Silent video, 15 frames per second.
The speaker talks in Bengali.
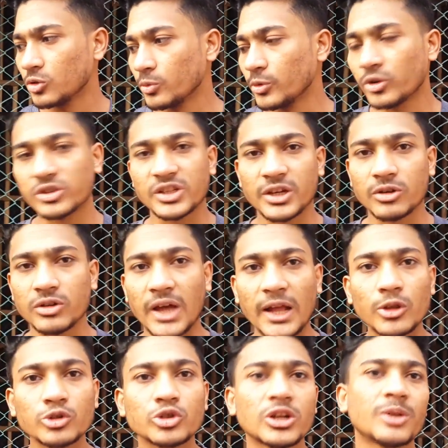তো বিহর্স এখন
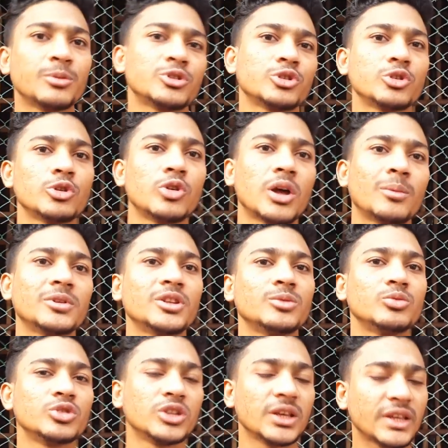আলোচনার বিষয় হলো
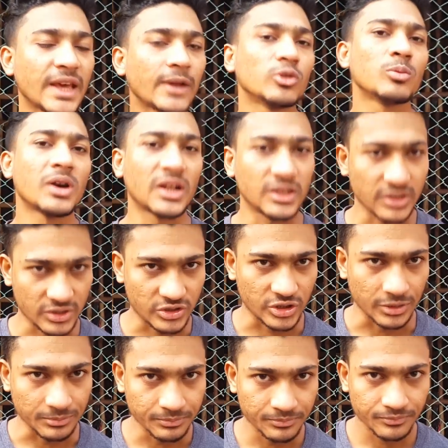আমাদের মুরগি কেন মারা
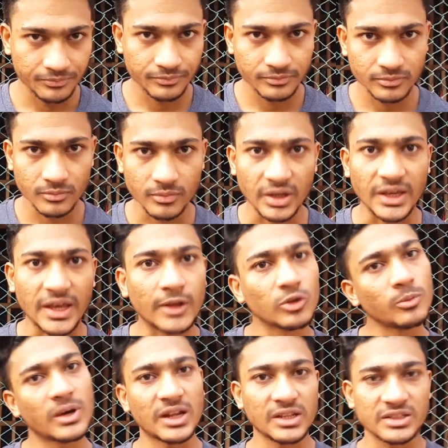যাচ্ছে বা কেন
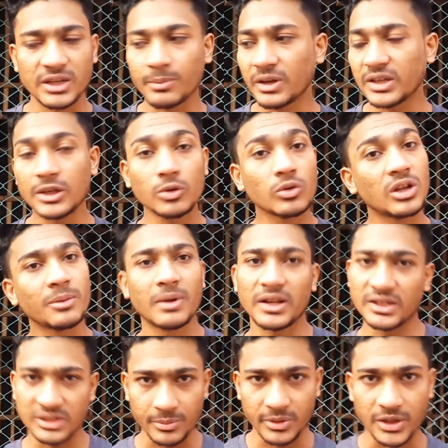মারা যায় বা কি করলে
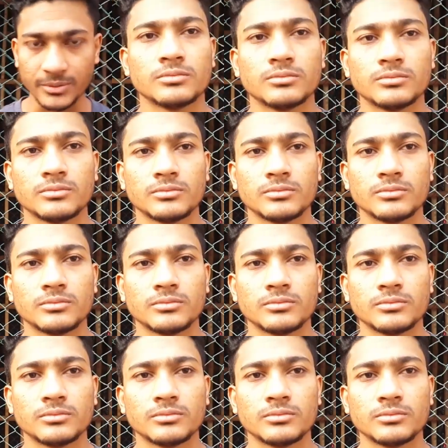মারা যাবে না